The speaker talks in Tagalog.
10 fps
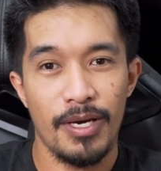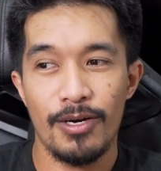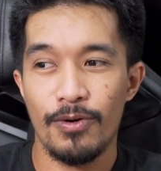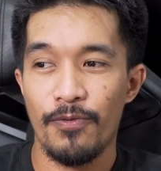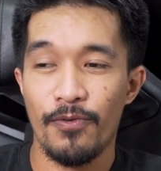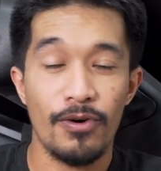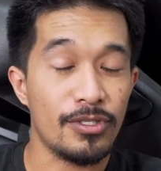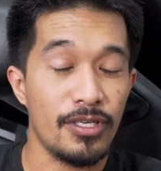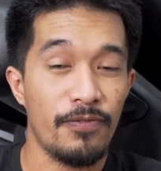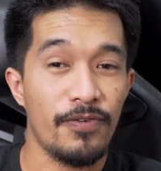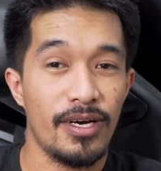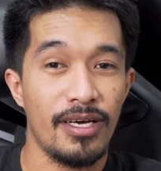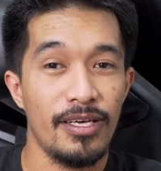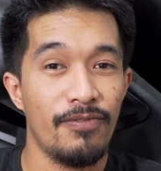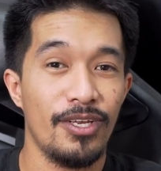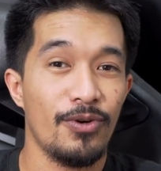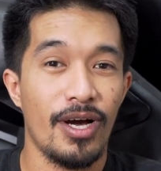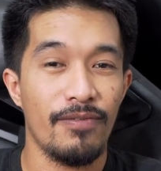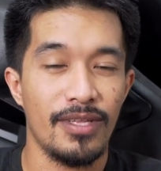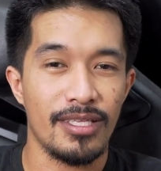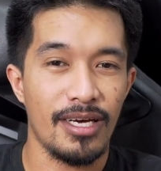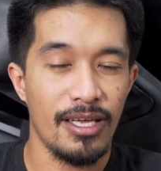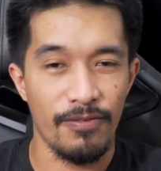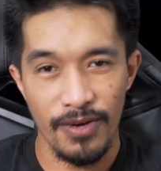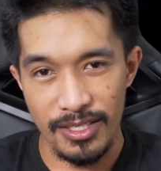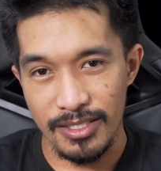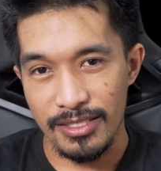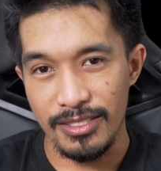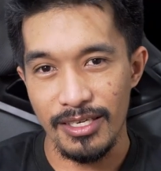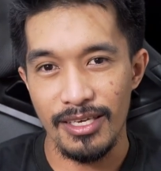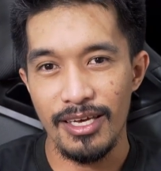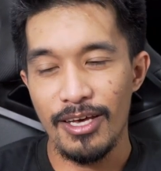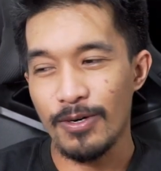Pero of course, if uh, even you have that kind of SSD,